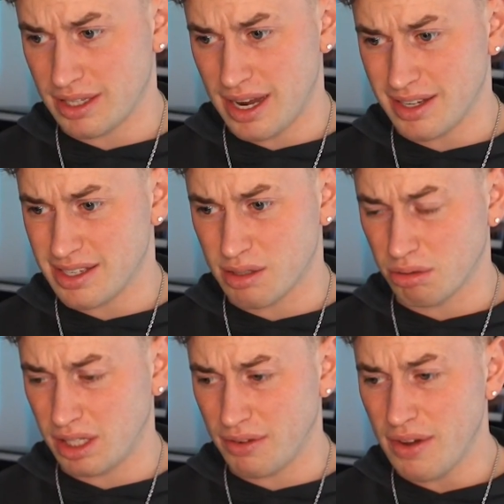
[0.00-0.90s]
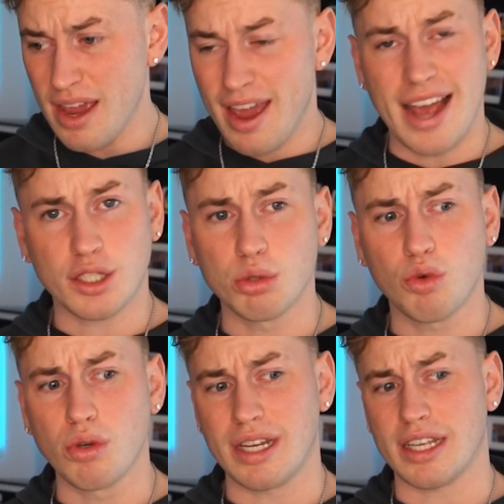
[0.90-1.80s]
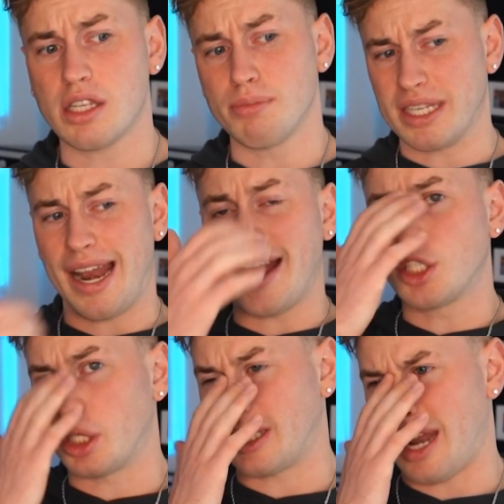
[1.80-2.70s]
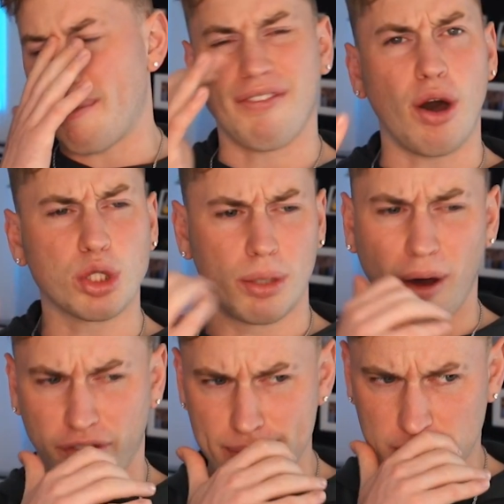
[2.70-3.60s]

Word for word: sein. Das ist so tief. Er ist schon gruselig, ist ein bisschen einschüchtern, aber ich war auch schon im offenen Meer